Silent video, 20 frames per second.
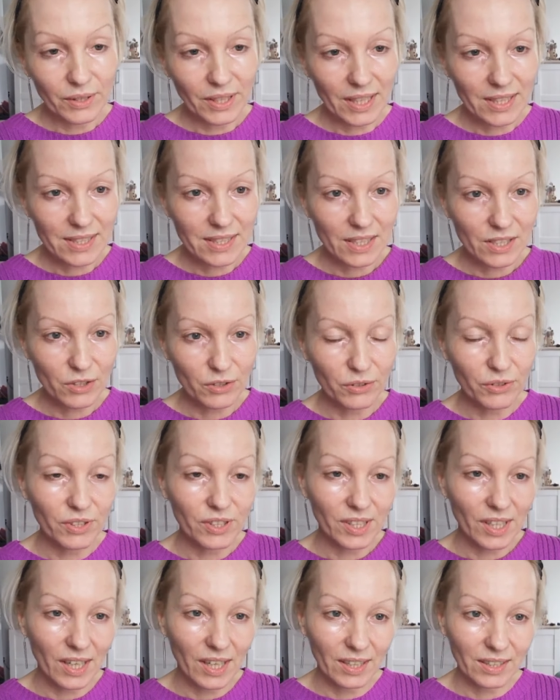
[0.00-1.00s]
jak
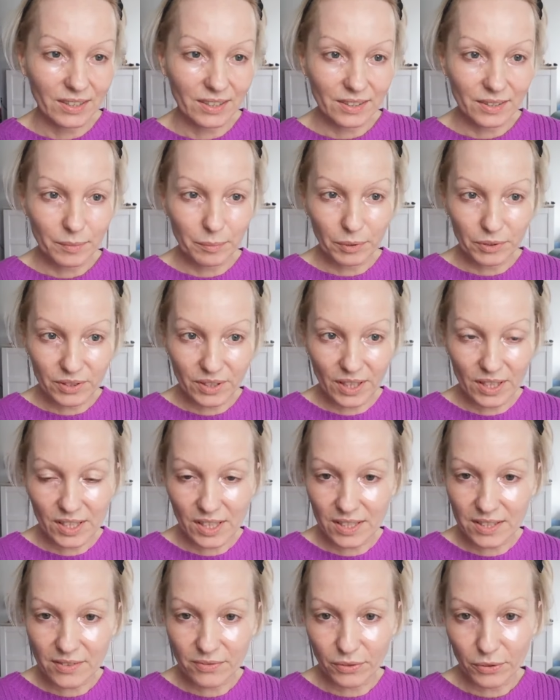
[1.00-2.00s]
zacząć, jak e,
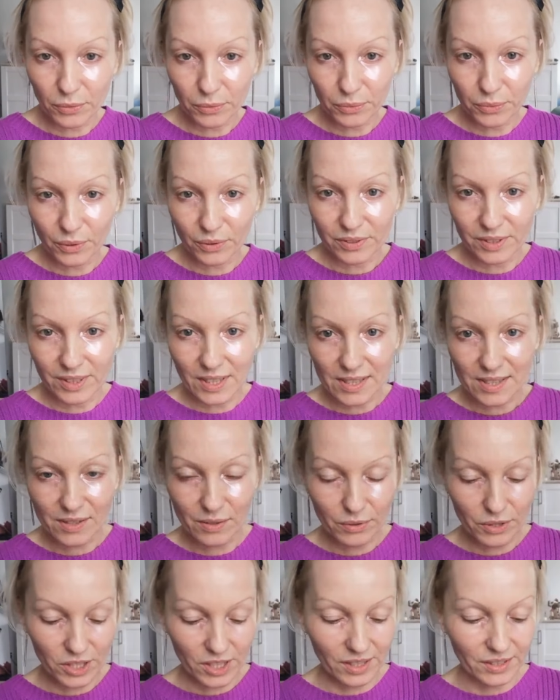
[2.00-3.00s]
podkreślać swoją urodę na
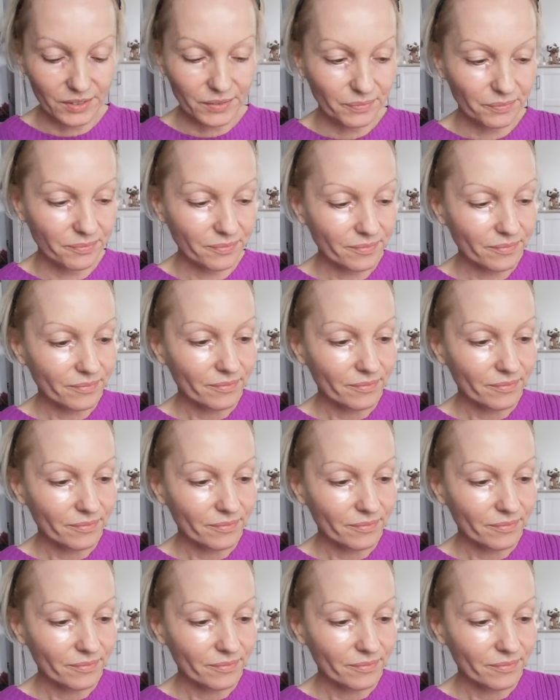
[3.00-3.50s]
co dzień.